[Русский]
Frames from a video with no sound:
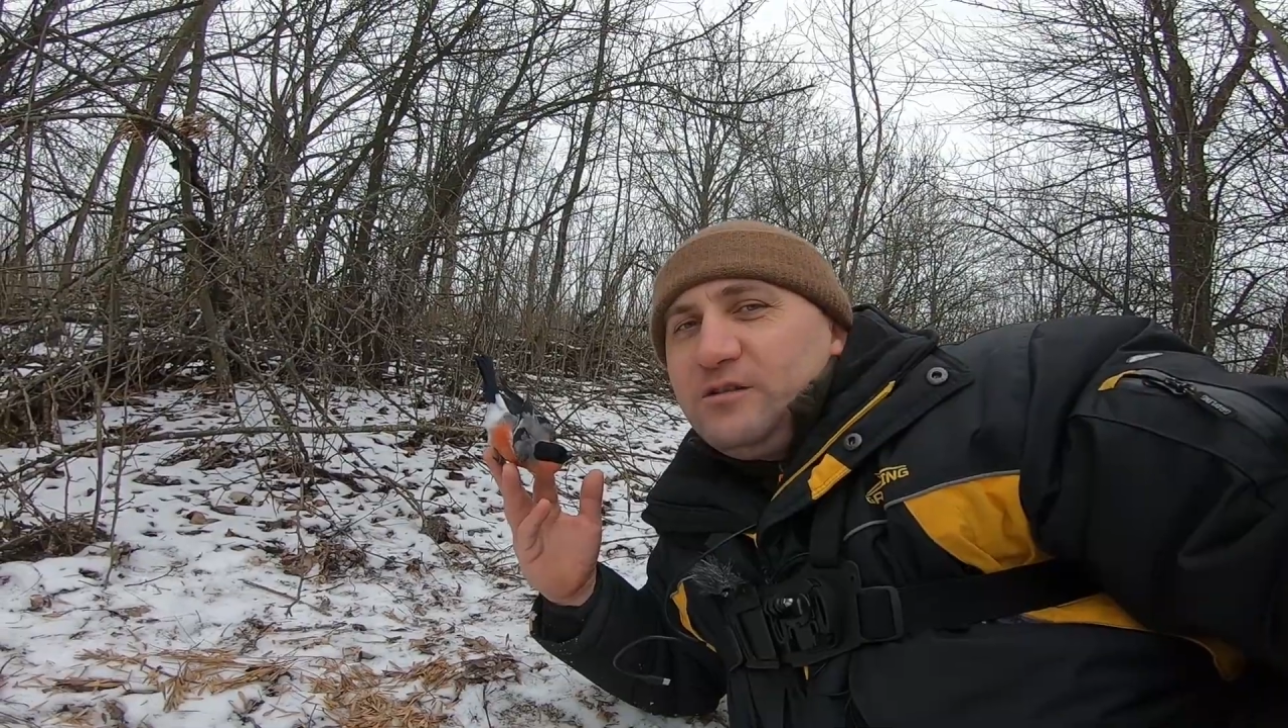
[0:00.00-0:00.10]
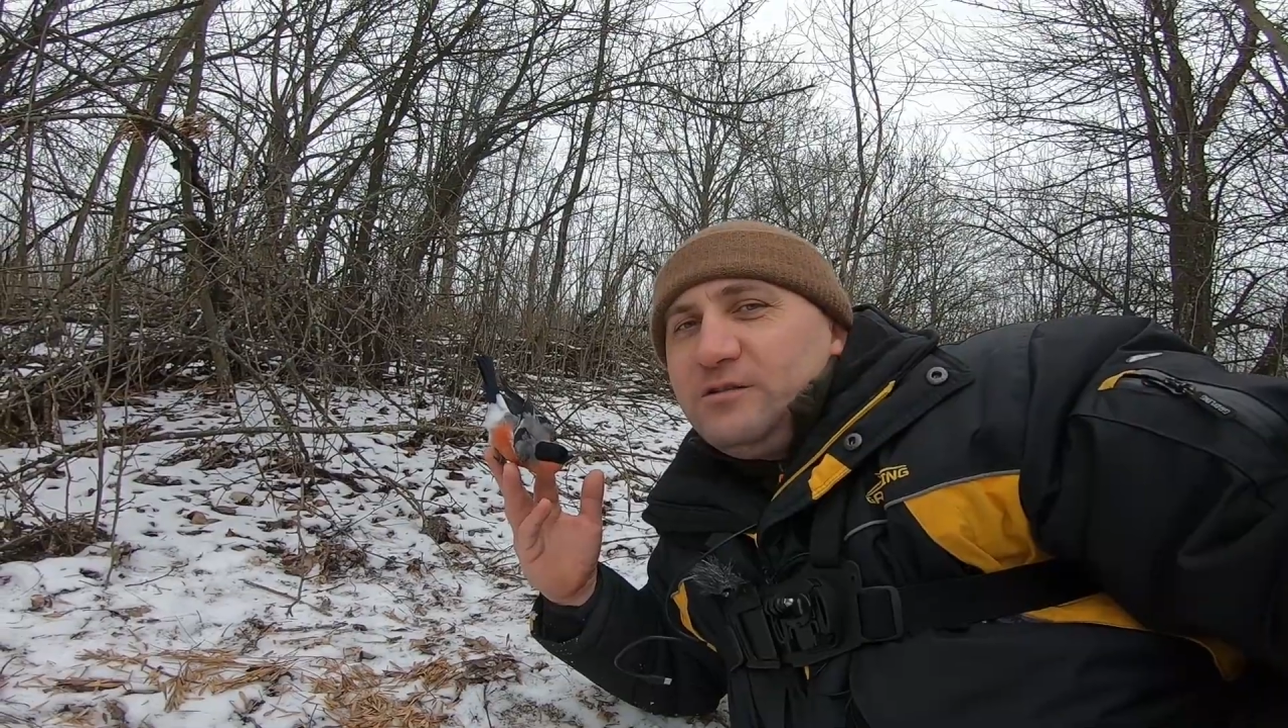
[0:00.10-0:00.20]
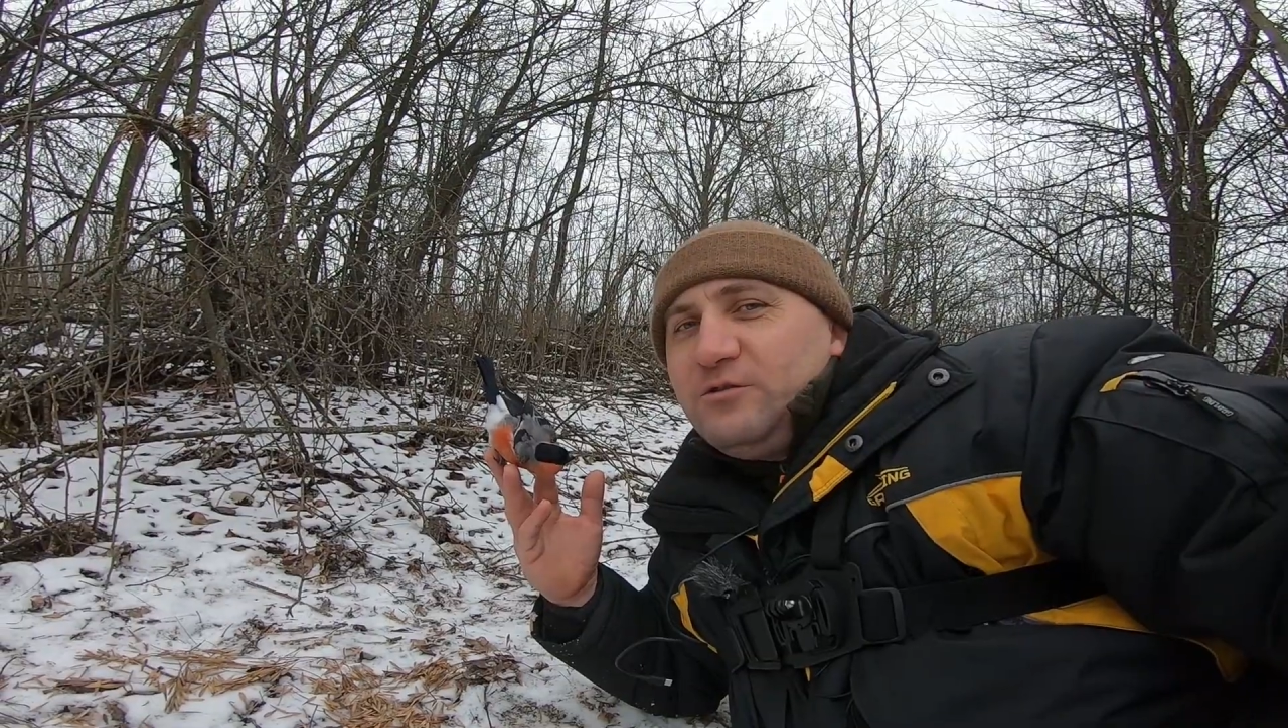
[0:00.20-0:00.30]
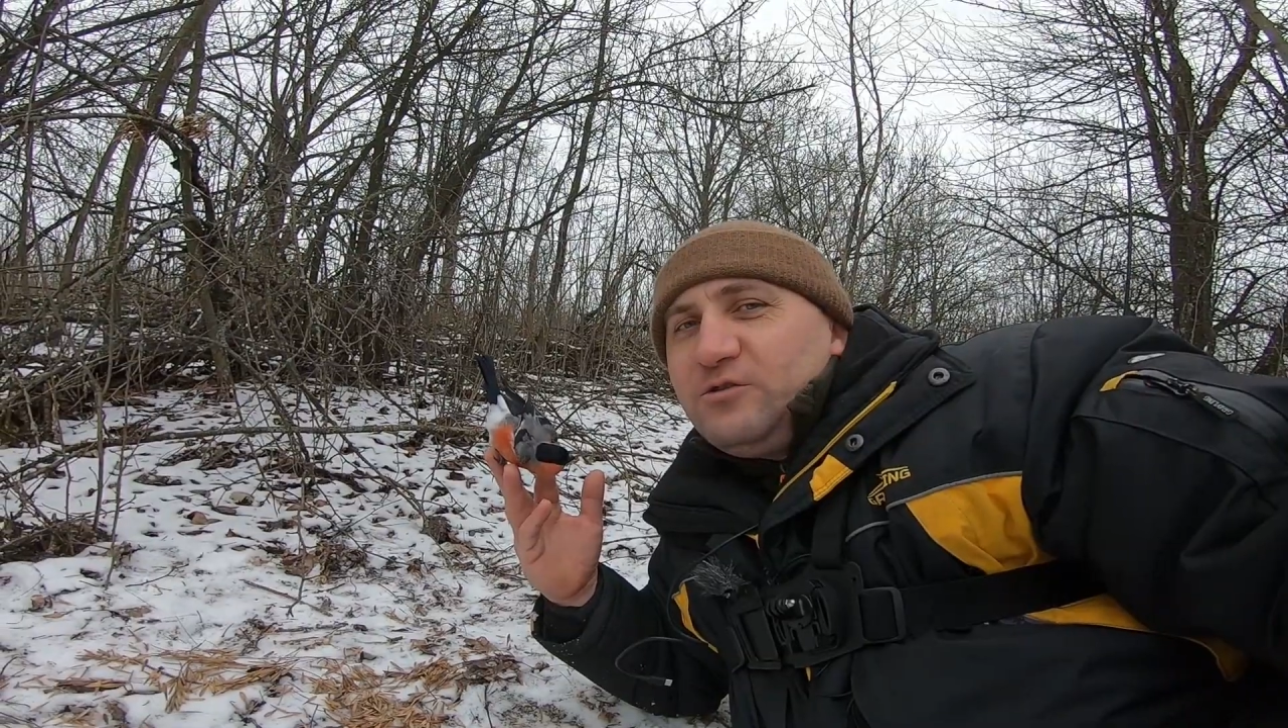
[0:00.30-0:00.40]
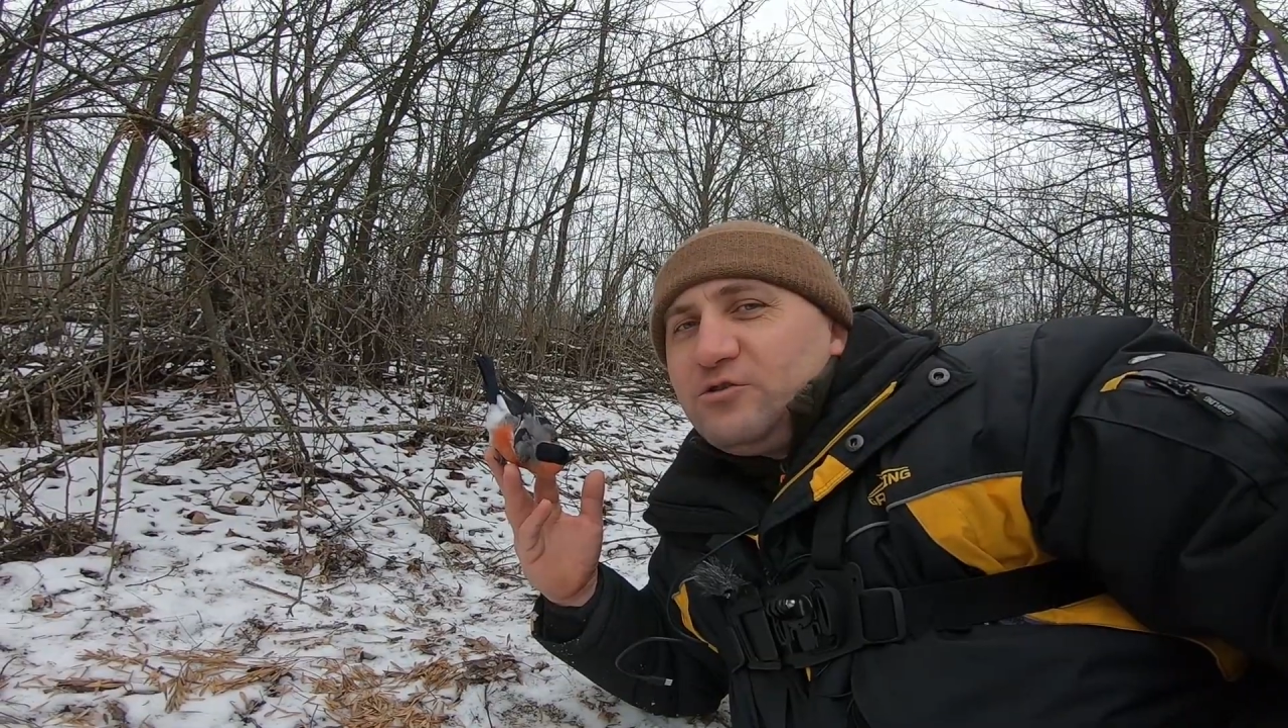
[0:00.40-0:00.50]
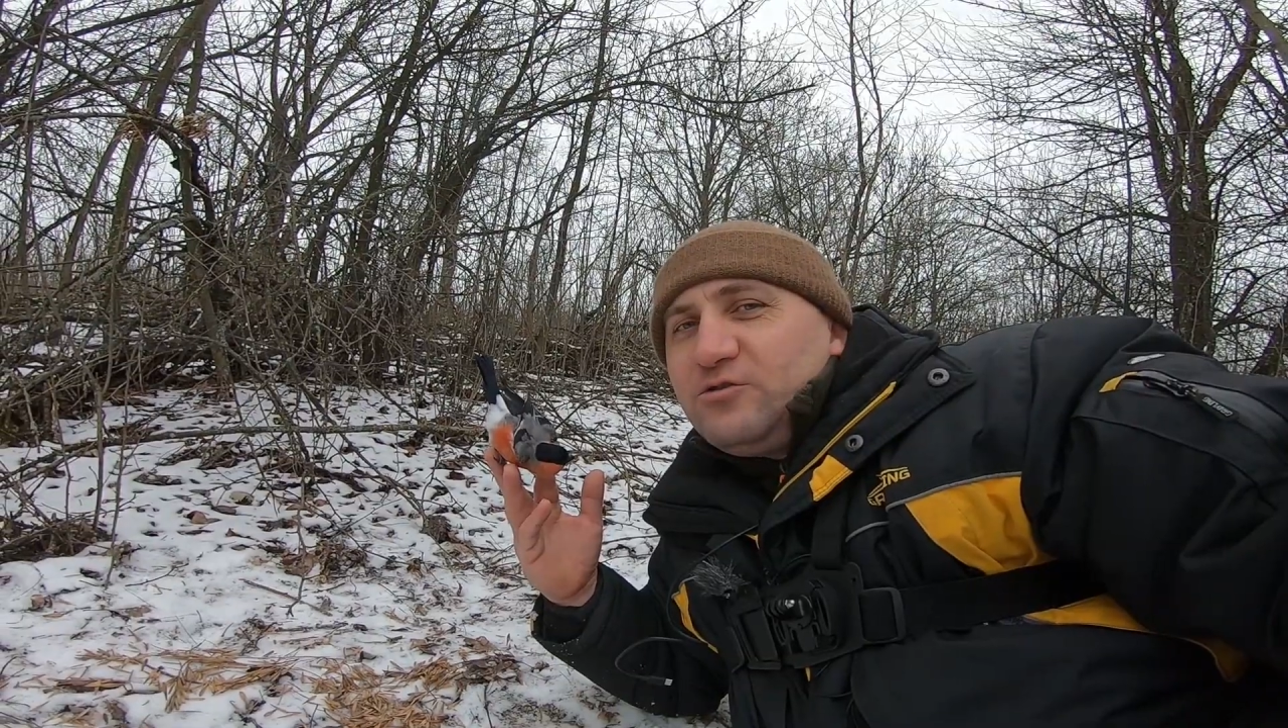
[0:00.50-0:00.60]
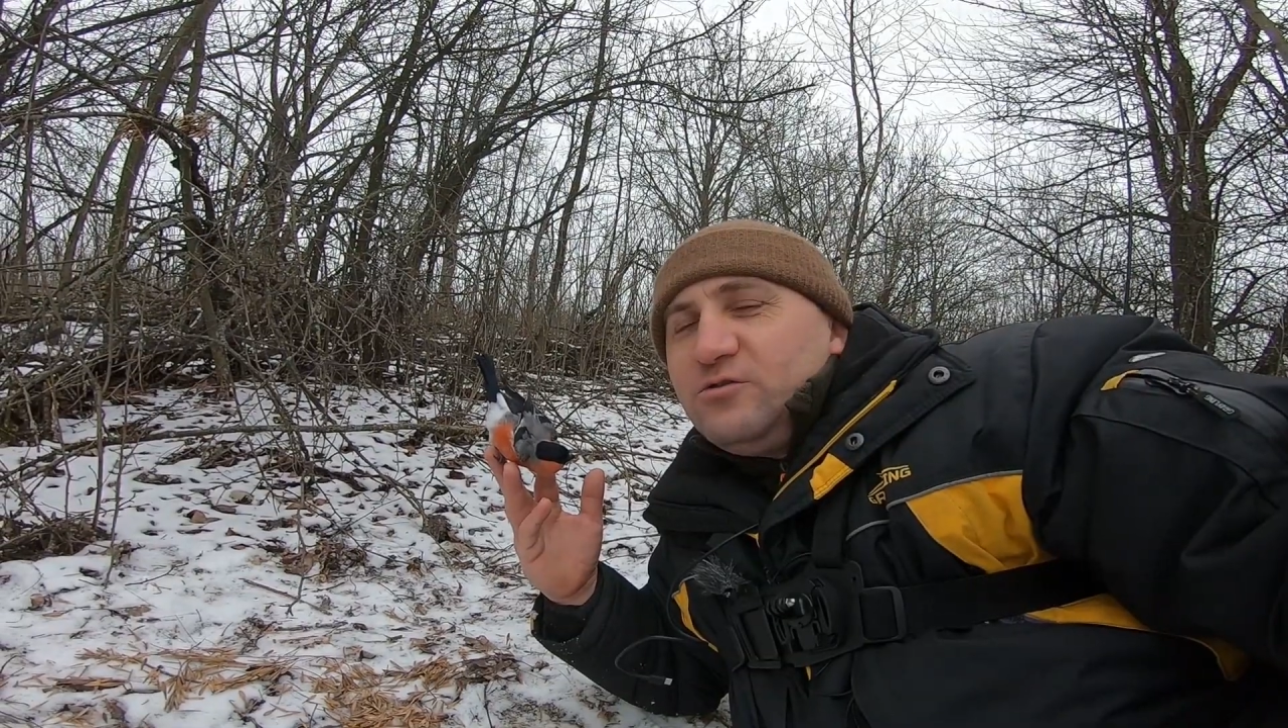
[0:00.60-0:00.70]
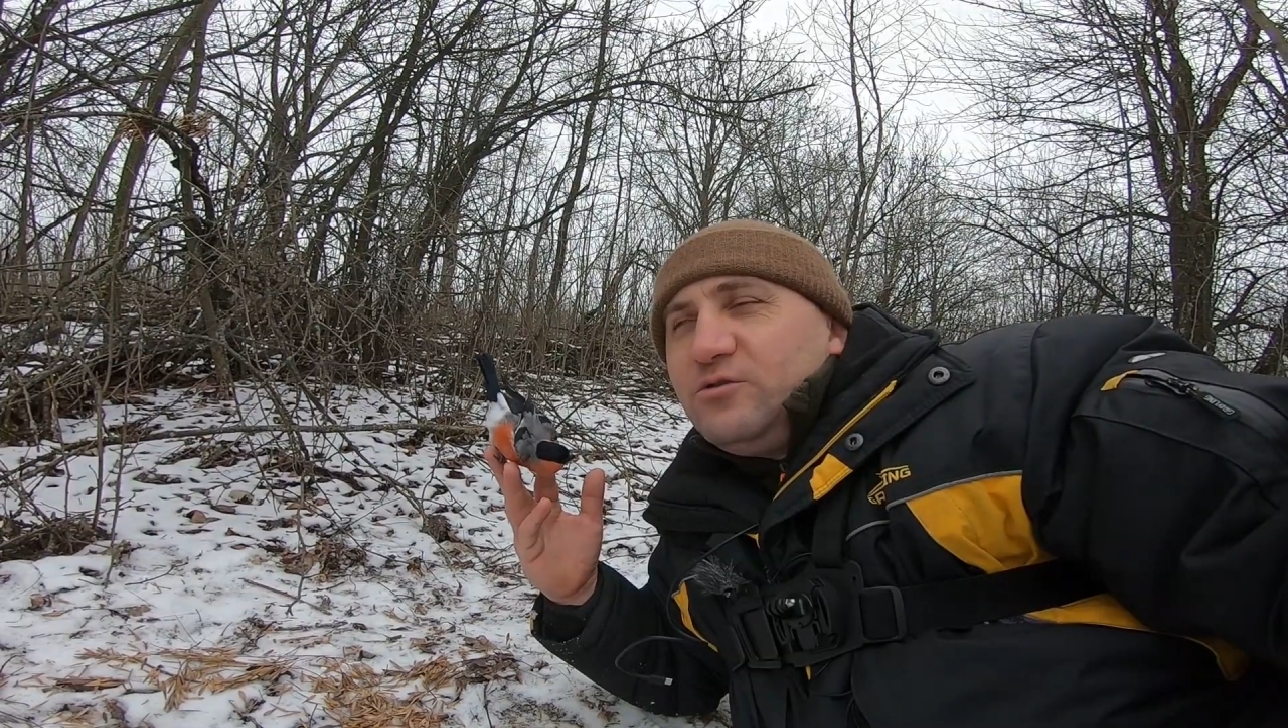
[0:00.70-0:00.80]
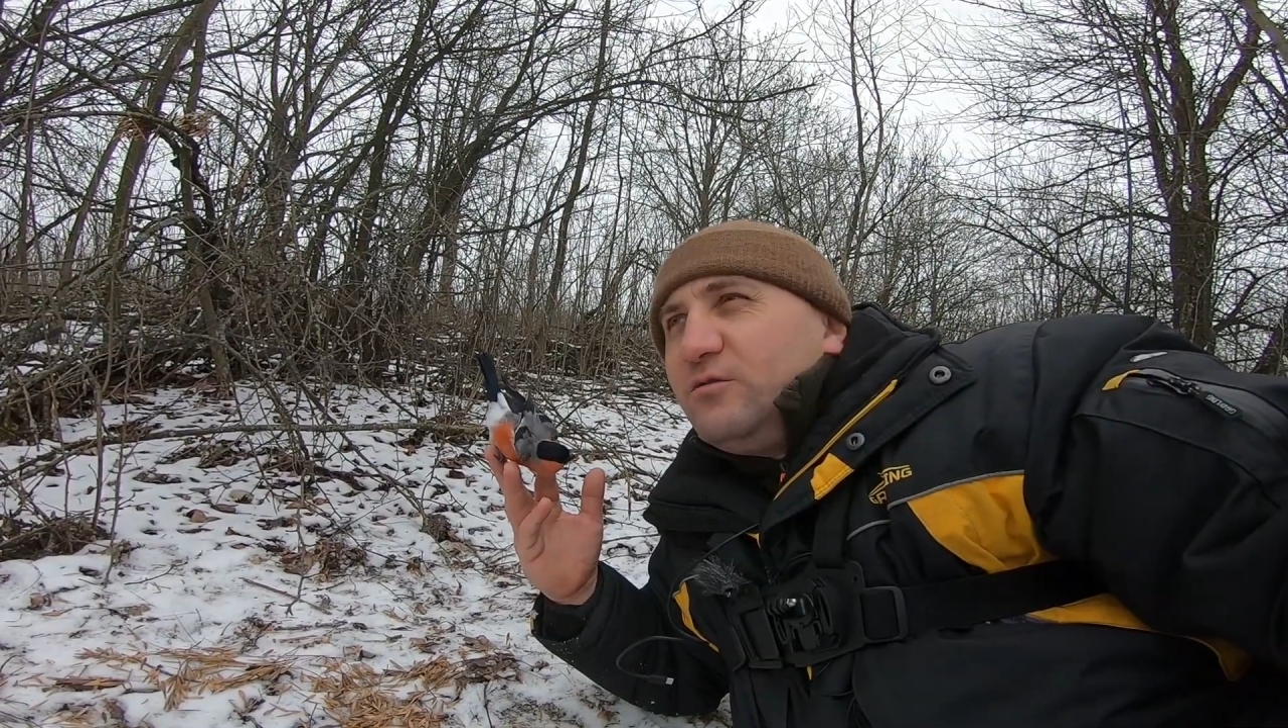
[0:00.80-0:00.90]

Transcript: сегодняшнюю